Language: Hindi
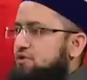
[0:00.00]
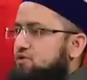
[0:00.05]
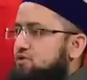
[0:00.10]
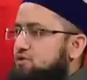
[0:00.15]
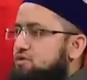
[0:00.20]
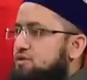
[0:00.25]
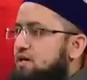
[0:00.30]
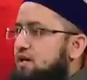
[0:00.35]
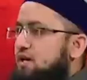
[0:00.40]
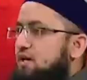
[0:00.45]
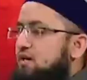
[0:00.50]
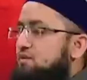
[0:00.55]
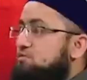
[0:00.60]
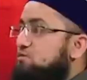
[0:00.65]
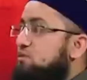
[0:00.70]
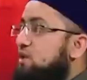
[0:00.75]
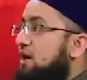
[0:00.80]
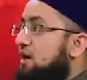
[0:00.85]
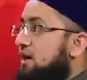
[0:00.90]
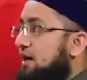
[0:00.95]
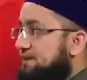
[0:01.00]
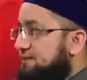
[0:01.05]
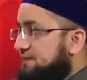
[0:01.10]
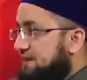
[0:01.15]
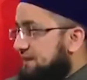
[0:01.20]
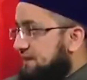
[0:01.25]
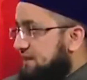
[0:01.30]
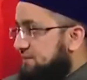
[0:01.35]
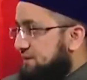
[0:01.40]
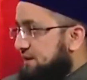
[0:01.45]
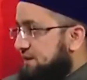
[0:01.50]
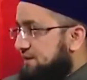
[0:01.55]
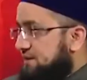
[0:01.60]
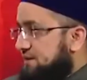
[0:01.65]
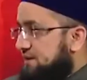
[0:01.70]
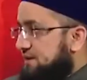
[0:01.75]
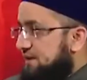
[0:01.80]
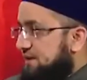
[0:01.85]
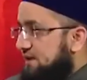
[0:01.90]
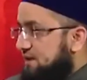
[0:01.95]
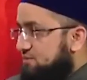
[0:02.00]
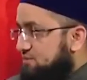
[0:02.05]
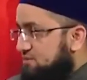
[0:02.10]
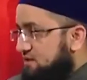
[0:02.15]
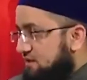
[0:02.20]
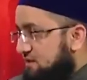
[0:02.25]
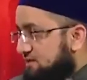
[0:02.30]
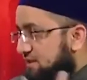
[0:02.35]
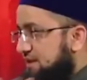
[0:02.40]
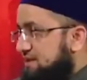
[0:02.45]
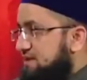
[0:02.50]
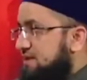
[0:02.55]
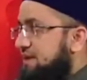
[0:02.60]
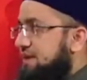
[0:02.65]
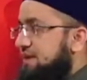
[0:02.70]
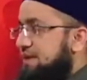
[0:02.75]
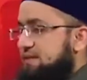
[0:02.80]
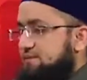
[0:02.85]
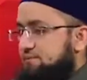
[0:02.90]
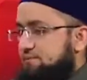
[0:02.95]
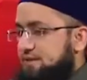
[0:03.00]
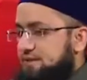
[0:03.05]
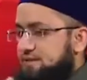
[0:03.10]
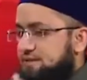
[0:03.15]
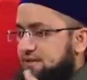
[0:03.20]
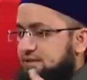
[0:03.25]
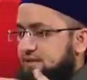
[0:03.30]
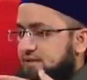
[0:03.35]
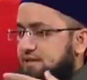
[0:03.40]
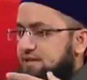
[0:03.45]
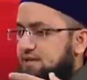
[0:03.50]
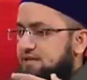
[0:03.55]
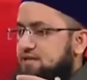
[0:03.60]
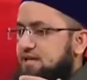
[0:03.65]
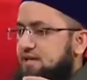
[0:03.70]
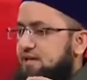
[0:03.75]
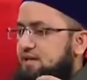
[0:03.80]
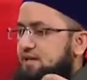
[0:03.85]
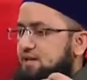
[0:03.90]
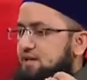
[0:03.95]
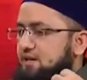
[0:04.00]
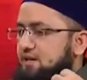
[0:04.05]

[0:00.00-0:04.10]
रोज़ा मुआखात का नाम है यानी एक दूसरे से भाईचारी भाईचारगी की जाए